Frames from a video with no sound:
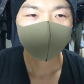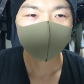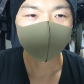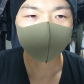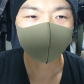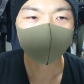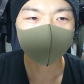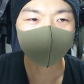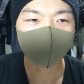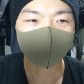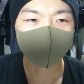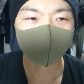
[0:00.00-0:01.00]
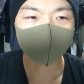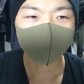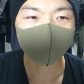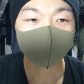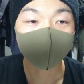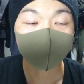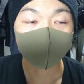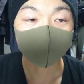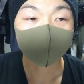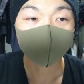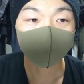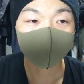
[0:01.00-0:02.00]
そういった中で
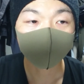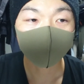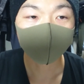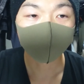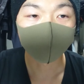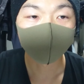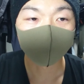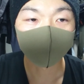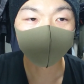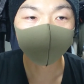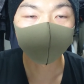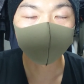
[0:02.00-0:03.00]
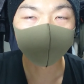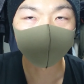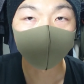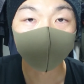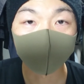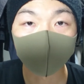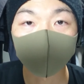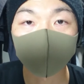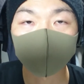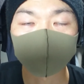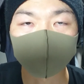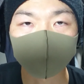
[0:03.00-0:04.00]
この40まで、
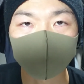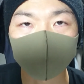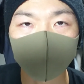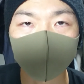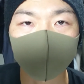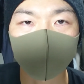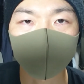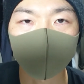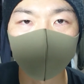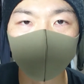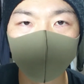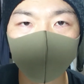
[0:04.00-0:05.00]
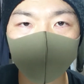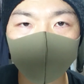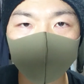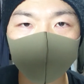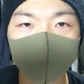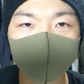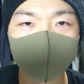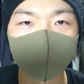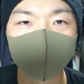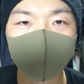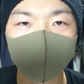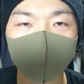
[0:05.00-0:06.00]
あの続いて
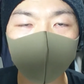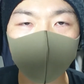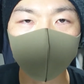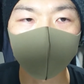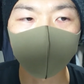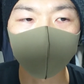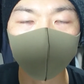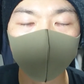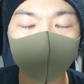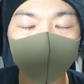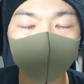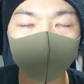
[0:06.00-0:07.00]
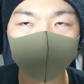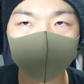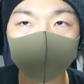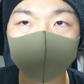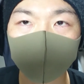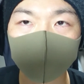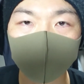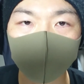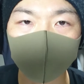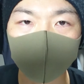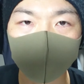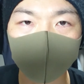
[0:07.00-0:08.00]
るのが、まあ、ビジュアル
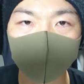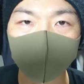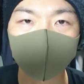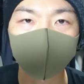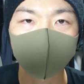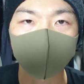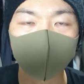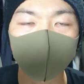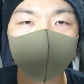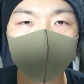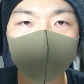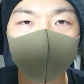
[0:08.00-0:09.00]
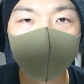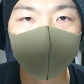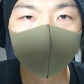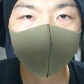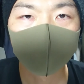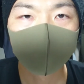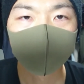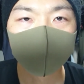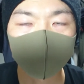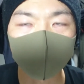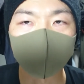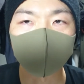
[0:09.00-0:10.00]
系が
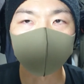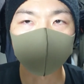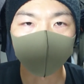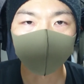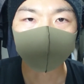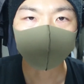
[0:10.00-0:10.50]
好きなんですよ